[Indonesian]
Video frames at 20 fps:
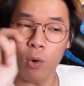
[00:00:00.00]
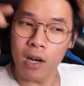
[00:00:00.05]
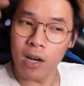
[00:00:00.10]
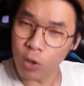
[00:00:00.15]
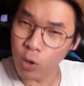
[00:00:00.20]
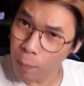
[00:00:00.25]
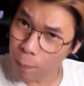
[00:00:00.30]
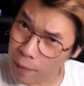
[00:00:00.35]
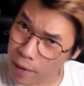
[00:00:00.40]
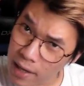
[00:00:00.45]
dia
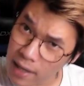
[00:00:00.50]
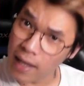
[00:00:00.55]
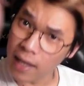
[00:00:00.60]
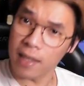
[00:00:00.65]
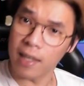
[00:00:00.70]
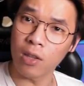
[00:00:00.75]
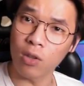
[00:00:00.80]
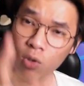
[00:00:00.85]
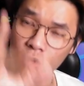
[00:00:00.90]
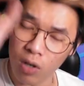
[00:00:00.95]
tuh
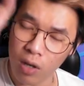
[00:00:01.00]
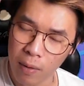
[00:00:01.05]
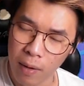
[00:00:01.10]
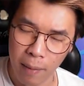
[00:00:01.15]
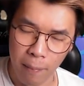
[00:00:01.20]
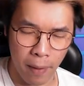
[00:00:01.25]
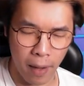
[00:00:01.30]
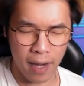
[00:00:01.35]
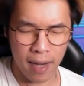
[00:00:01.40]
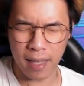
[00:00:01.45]
brandednya tuh eh
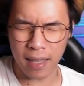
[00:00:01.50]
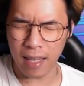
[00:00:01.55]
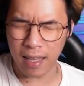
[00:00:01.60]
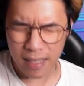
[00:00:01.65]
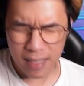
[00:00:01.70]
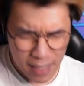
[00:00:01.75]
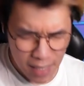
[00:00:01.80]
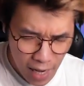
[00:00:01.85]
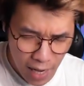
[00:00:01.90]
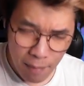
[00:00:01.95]
branded
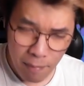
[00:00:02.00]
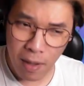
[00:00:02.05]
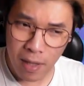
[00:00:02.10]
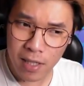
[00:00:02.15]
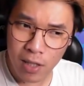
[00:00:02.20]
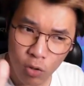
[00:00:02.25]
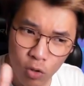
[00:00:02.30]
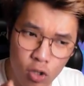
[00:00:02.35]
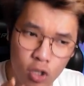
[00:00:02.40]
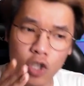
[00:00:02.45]
serangan
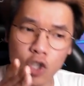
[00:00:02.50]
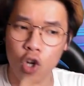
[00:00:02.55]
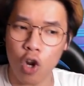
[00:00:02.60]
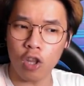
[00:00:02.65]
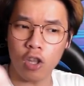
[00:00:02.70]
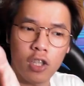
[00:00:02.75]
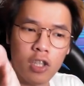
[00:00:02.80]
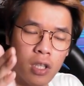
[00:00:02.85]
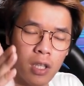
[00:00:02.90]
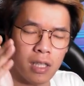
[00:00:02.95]
biasa tuh encrot
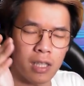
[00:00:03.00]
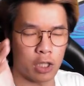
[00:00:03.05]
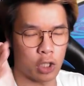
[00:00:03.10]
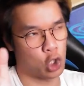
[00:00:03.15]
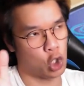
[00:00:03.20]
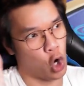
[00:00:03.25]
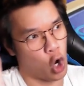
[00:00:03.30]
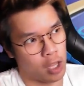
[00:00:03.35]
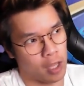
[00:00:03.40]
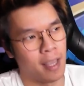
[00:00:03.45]

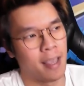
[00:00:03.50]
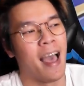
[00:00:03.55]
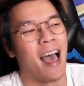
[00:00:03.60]
encrot